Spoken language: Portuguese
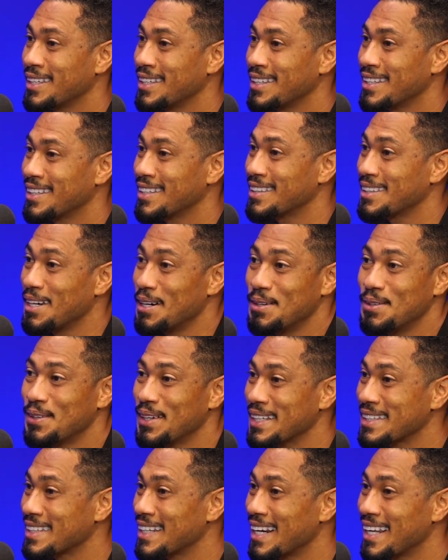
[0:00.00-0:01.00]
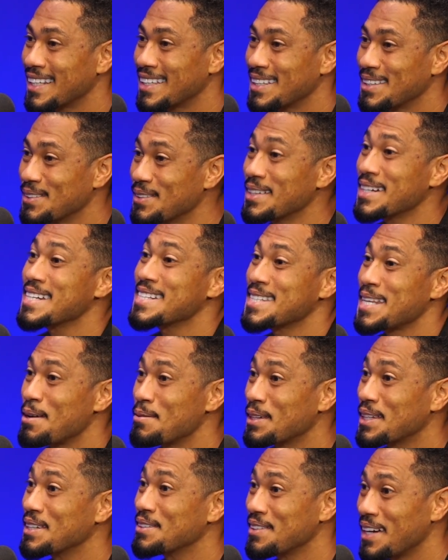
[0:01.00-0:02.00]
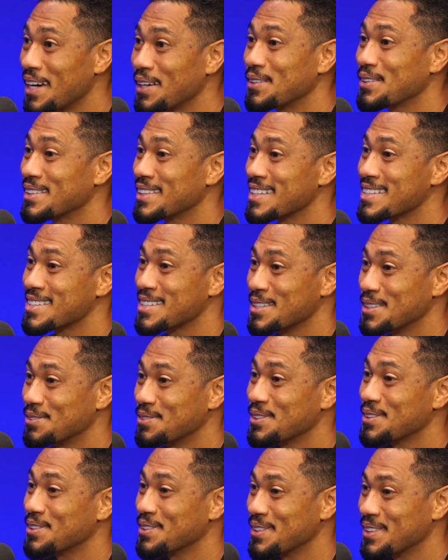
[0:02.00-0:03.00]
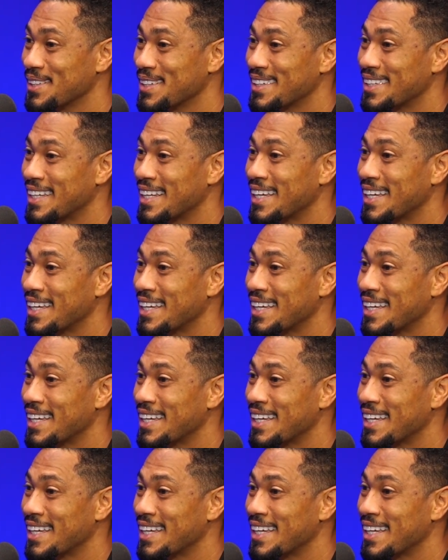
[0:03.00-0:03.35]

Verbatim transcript: Então, o atleta nunca sabe o que vai acontecer no futuro, e né? E quando